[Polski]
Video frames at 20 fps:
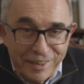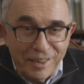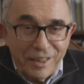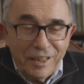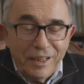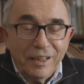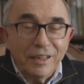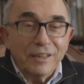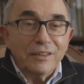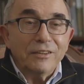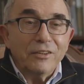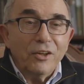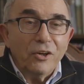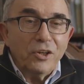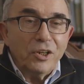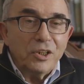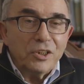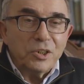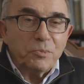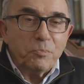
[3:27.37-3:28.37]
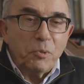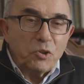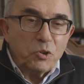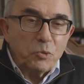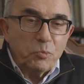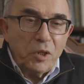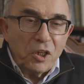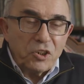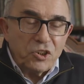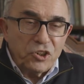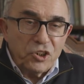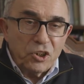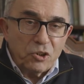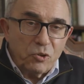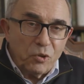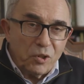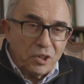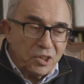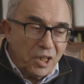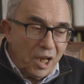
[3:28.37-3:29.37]
e, to jest sposób na życie,
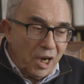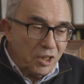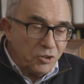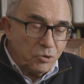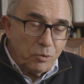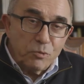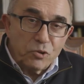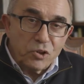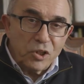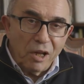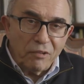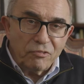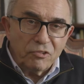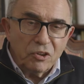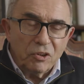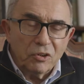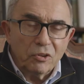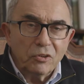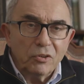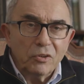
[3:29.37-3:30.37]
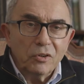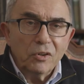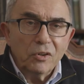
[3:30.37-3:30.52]
który znalazłem już dawno.